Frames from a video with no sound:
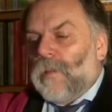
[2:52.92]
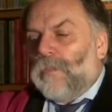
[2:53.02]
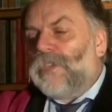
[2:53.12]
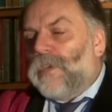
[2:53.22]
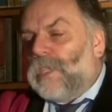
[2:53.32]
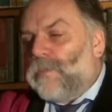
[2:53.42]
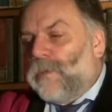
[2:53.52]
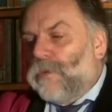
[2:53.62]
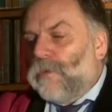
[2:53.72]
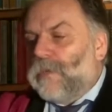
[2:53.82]
Poświęćmy
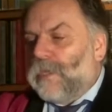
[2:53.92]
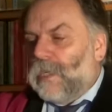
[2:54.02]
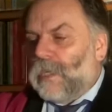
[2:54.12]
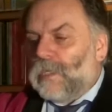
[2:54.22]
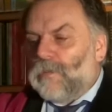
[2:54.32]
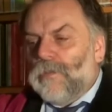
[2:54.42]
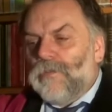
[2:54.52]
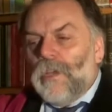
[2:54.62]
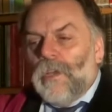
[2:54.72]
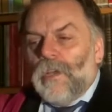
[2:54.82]
mu kilka
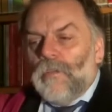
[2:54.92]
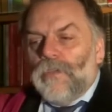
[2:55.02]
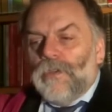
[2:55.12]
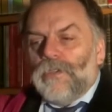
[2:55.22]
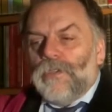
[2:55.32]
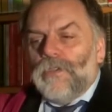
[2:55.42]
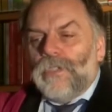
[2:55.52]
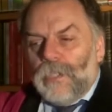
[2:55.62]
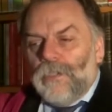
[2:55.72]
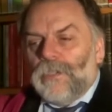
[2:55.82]
słów, bo to
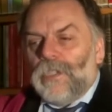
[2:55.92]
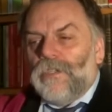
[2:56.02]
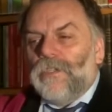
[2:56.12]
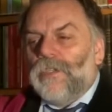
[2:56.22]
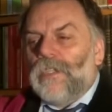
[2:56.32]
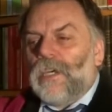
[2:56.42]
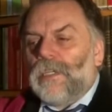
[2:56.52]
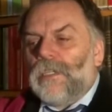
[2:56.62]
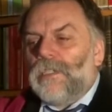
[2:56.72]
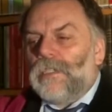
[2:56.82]
niedoceniony, a
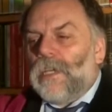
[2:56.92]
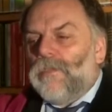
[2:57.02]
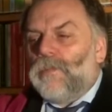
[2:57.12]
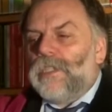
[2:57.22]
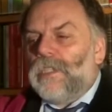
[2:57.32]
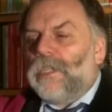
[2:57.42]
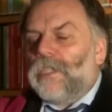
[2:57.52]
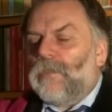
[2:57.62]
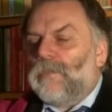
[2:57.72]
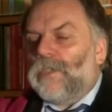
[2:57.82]
jeden z
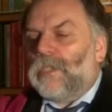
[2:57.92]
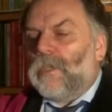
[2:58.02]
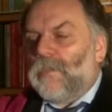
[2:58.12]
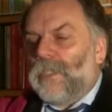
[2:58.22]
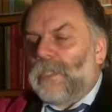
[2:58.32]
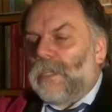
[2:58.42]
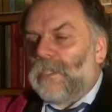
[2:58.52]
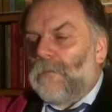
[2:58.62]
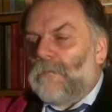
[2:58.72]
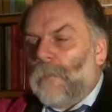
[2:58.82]
najwybitniejszych polskich
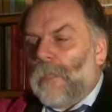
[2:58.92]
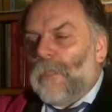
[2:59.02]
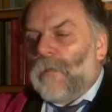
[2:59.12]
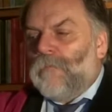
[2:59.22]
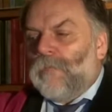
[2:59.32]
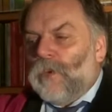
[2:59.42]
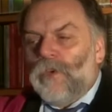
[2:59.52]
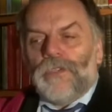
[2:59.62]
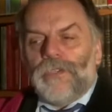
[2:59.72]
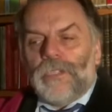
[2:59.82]
pisarzy.
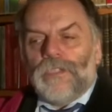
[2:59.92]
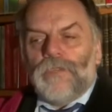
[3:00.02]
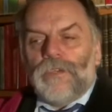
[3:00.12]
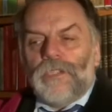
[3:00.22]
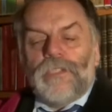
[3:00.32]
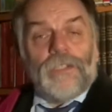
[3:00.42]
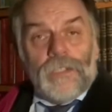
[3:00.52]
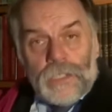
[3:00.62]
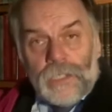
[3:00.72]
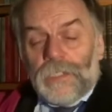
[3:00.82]
Ochotnik z wojny
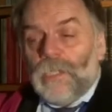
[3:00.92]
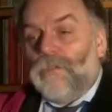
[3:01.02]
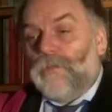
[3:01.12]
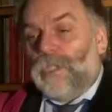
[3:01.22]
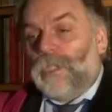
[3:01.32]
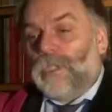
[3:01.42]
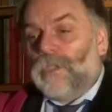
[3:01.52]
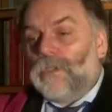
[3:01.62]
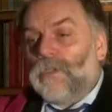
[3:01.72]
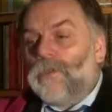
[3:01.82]
1920
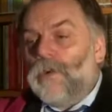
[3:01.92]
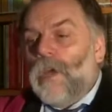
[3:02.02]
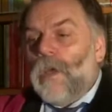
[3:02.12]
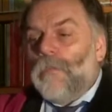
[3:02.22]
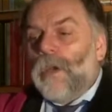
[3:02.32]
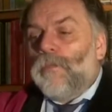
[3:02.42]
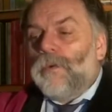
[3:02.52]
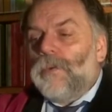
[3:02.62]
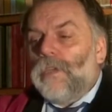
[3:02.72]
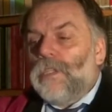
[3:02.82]
roku miał
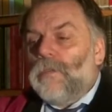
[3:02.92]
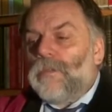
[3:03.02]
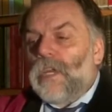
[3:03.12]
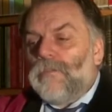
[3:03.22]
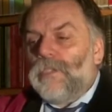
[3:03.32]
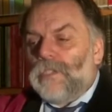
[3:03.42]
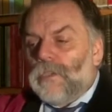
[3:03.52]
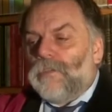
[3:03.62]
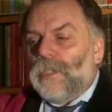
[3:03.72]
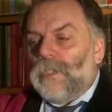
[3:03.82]
poglądy
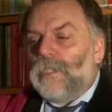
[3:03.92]
prawicowe i